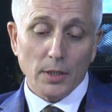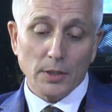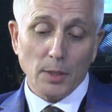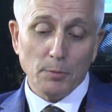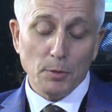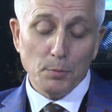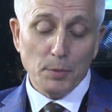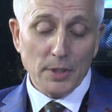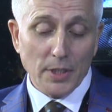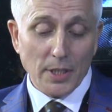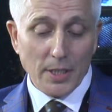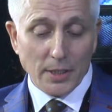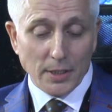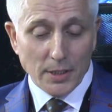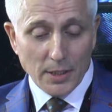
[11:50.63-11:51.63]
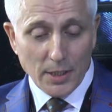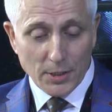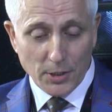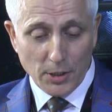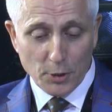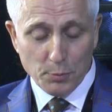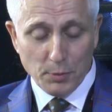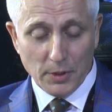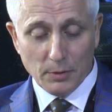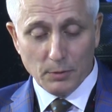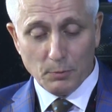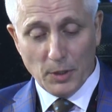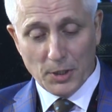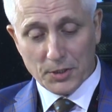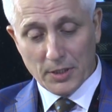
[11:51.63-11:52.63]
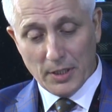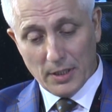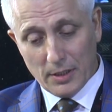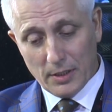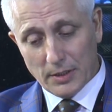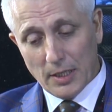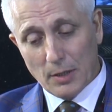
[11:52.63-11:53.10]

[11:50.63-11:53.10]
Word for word: tabii bir de yetkiyle çalışmanın başka e,